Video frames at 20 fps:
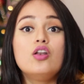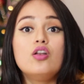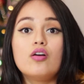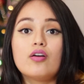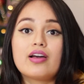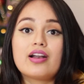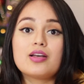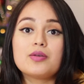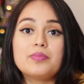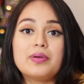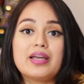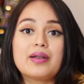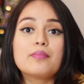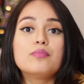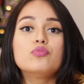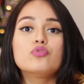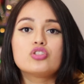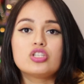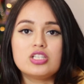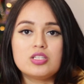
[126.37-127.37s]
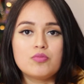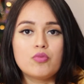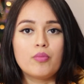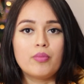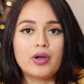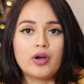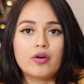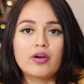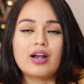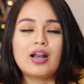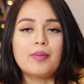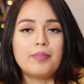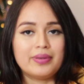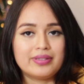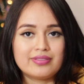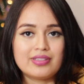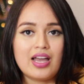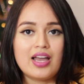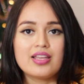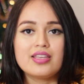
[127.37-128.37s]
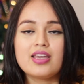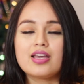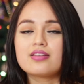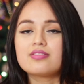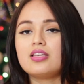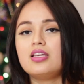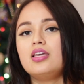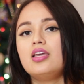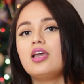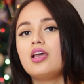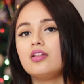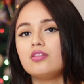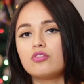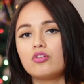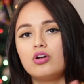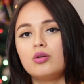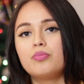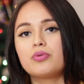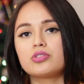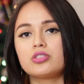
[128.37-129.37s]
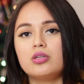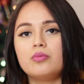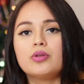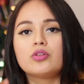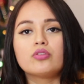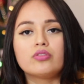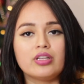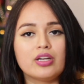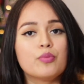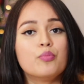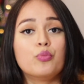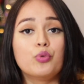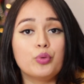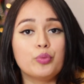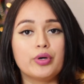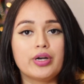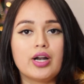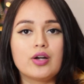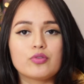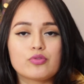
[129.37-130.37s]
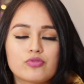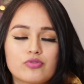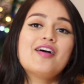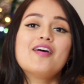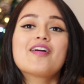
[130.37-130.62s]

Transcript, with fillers: logras ver muchísimo mejor las pestañas y en todo el procedimiento tiene muy buena luz.